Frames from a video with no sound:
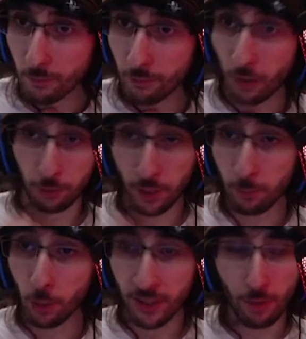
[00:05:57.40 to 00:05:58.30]
Enfin, en tout
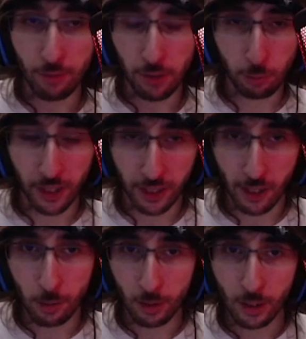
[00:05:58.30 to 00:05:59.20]
cas moi c'est ma vision d'un
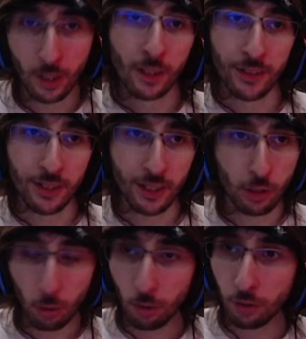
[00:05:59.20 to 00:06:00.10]
cadeau, c'est
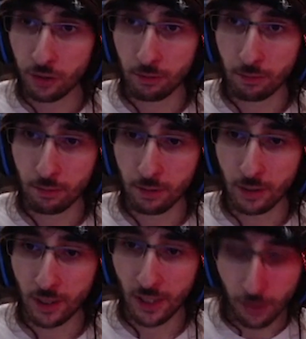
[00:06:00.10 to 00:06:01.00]
quelque chose
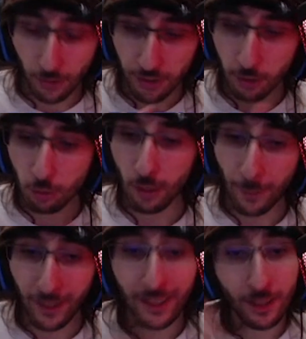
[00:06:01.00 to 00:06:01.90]
qui est censé...
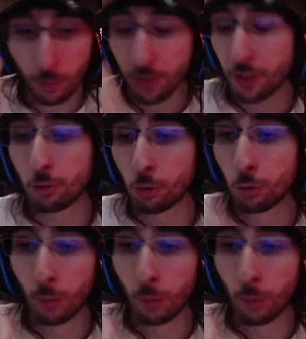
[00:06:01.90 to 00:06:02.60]
Après il y, a aussi le,